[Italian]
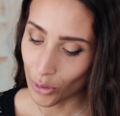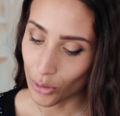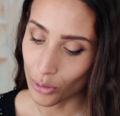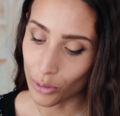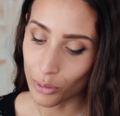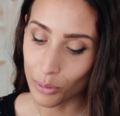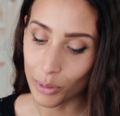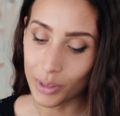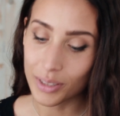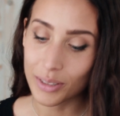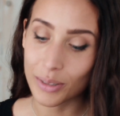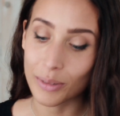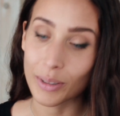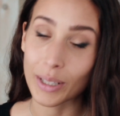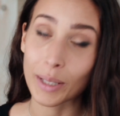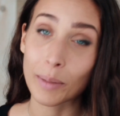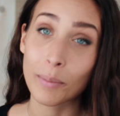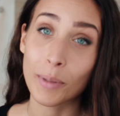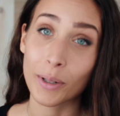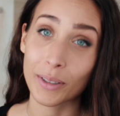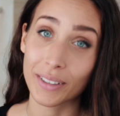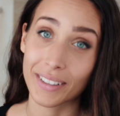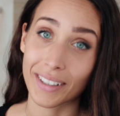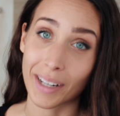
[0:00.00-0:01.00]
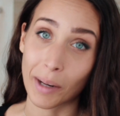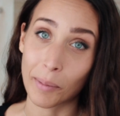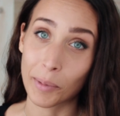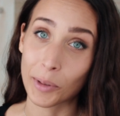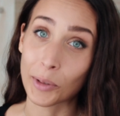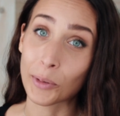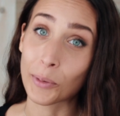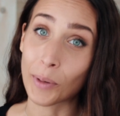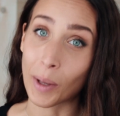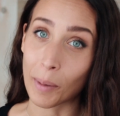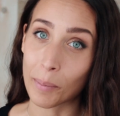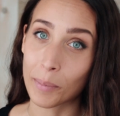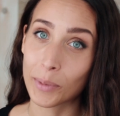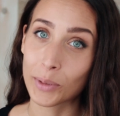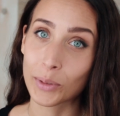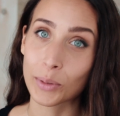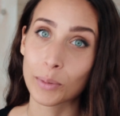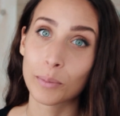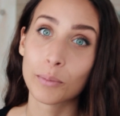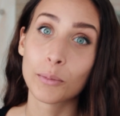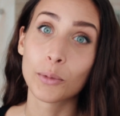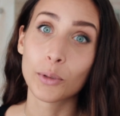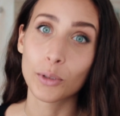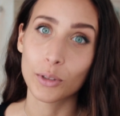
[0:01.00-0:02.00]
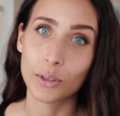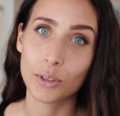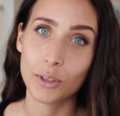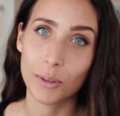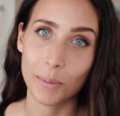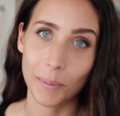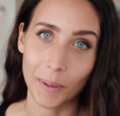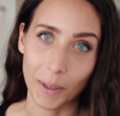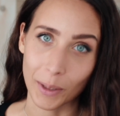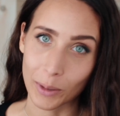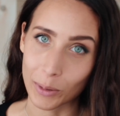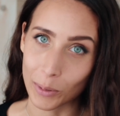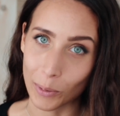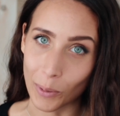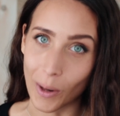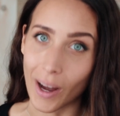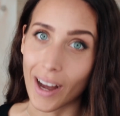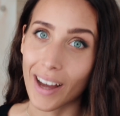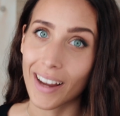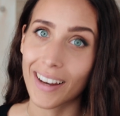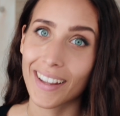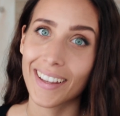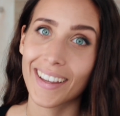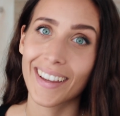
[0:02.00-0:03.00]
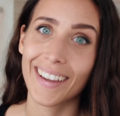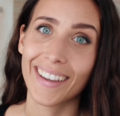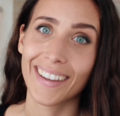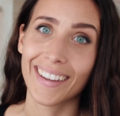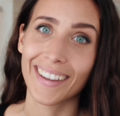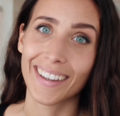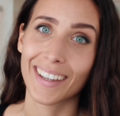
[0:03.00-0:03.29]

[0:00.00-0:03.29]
Con questo libro entriamo in un ambito molto spirituale